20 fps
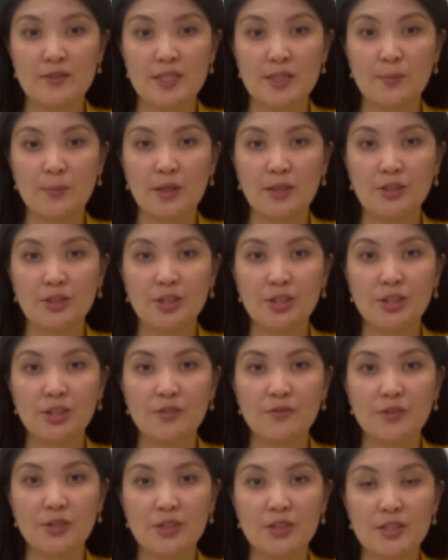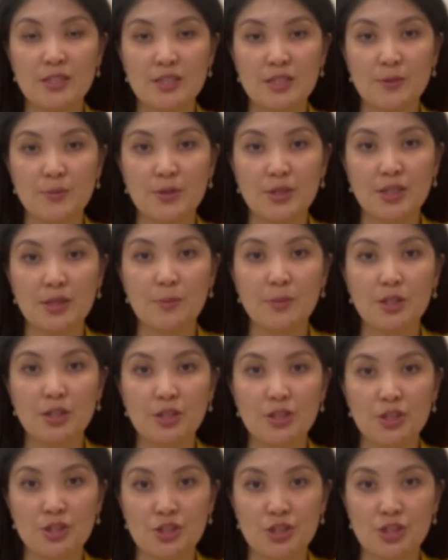заполнения в регистр
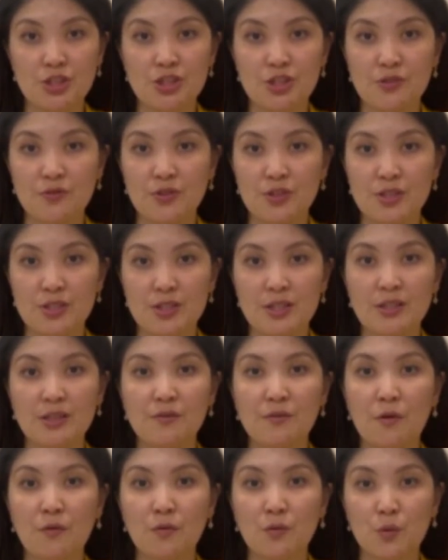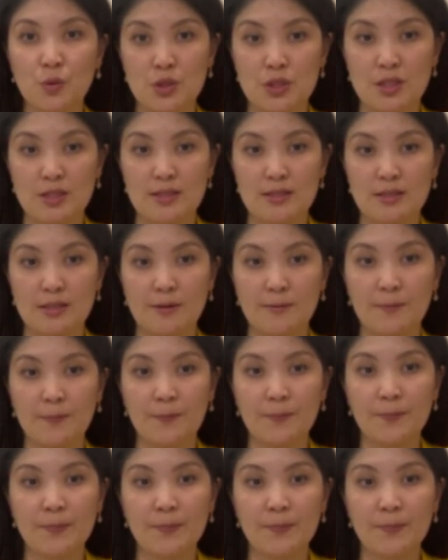беременных и женщин фертильного возраста.